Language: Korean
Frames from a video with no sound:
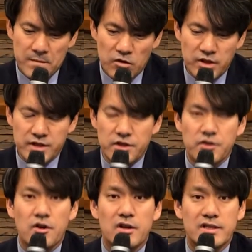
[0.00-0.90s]
우리는
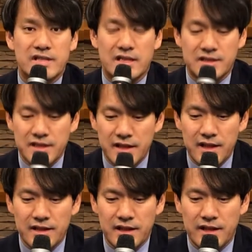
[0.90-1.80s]
성경
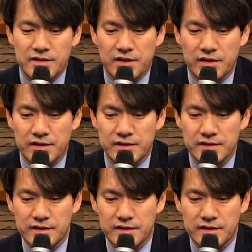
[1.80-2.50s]
자체에 대해서